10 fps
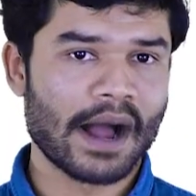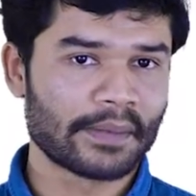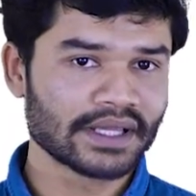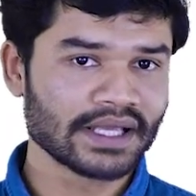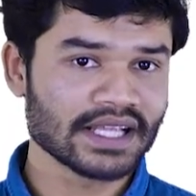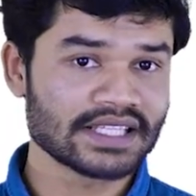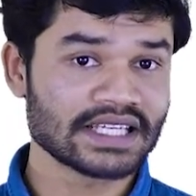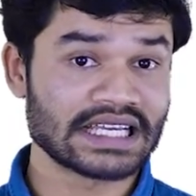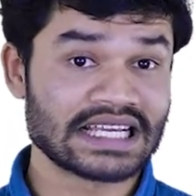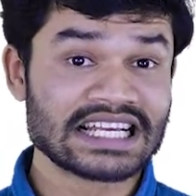আমাদের
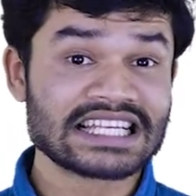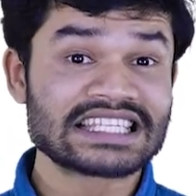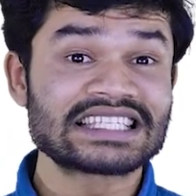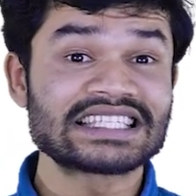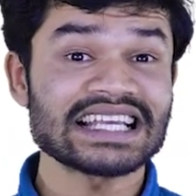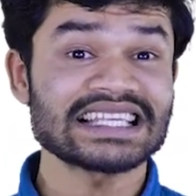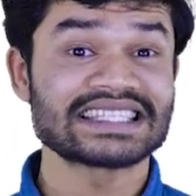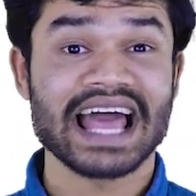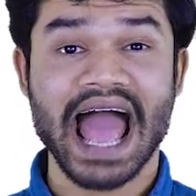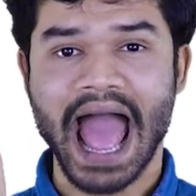আছে সিক্স
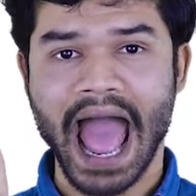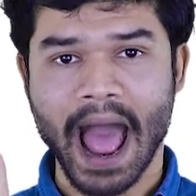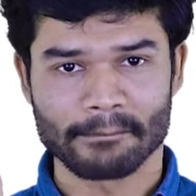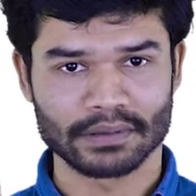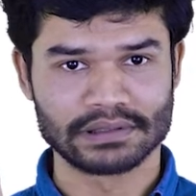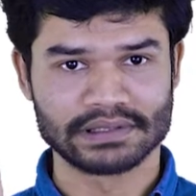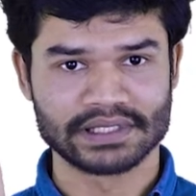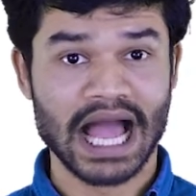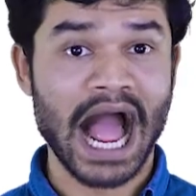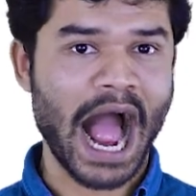অ্যাপলস
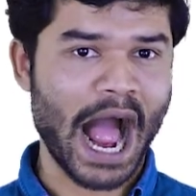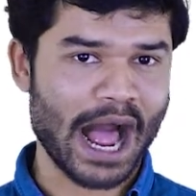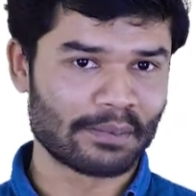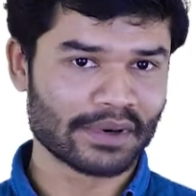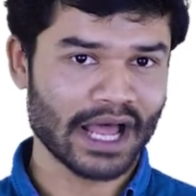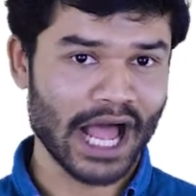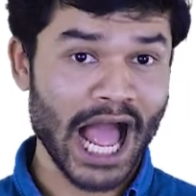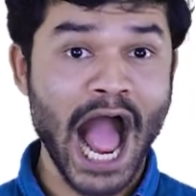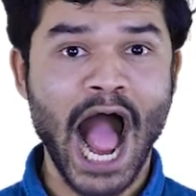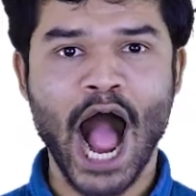আমরা
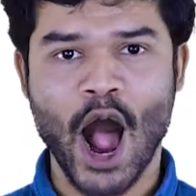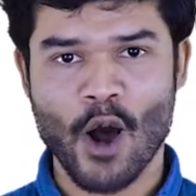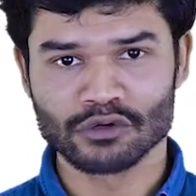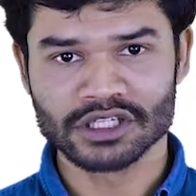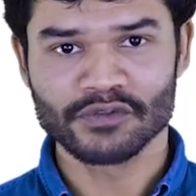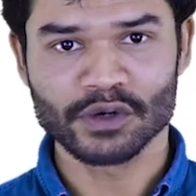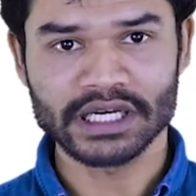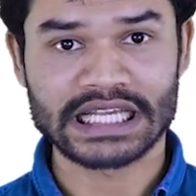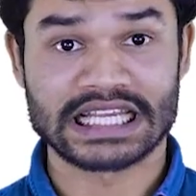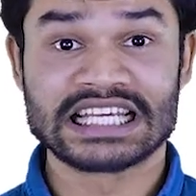হাউস অফ
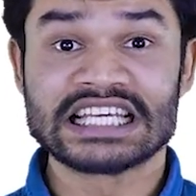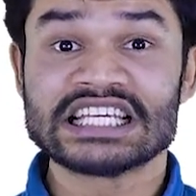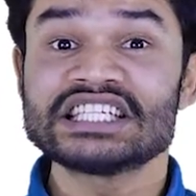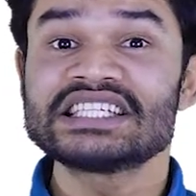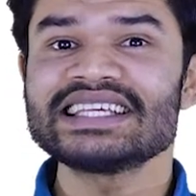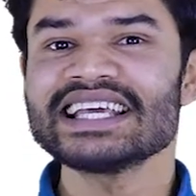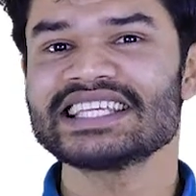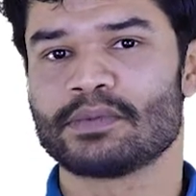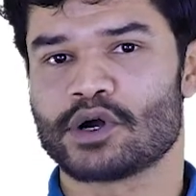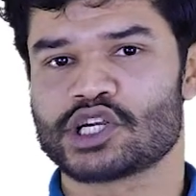ওয়ানে
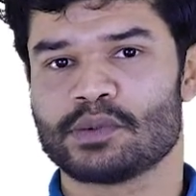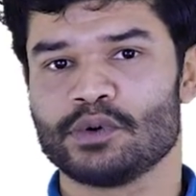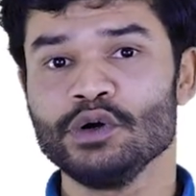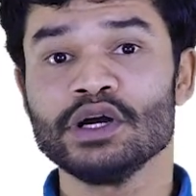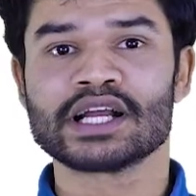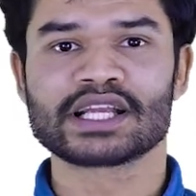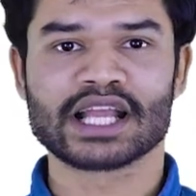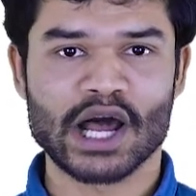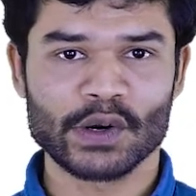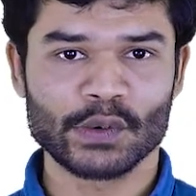সিক্স বসাবো
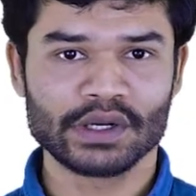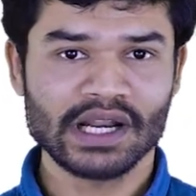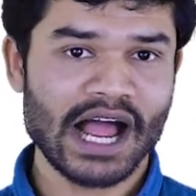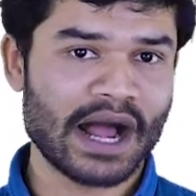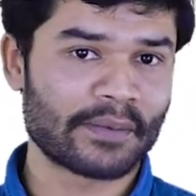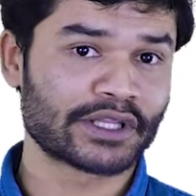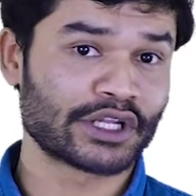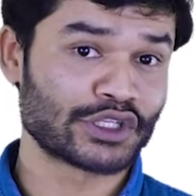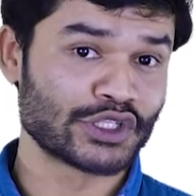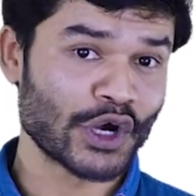কারণ
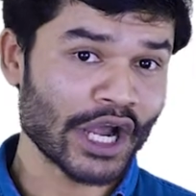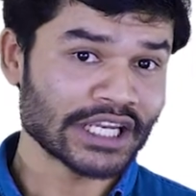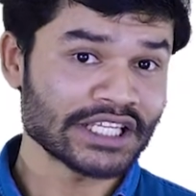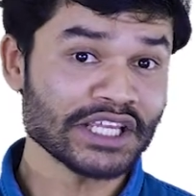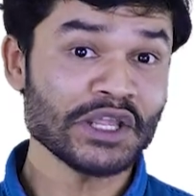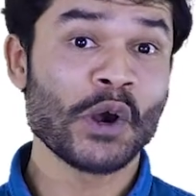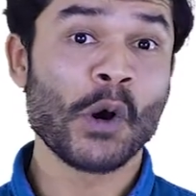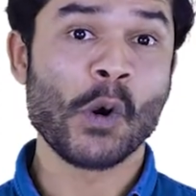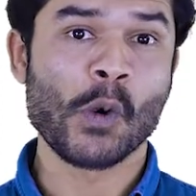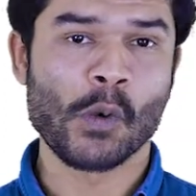আমাদের ছয়টি
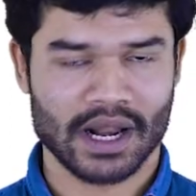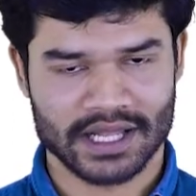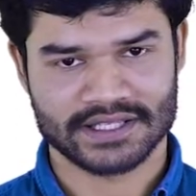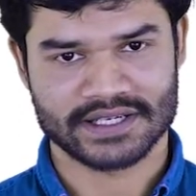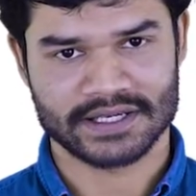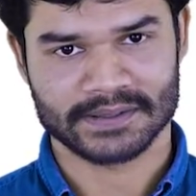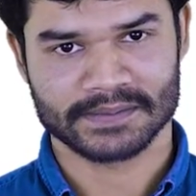ওয়ান আছে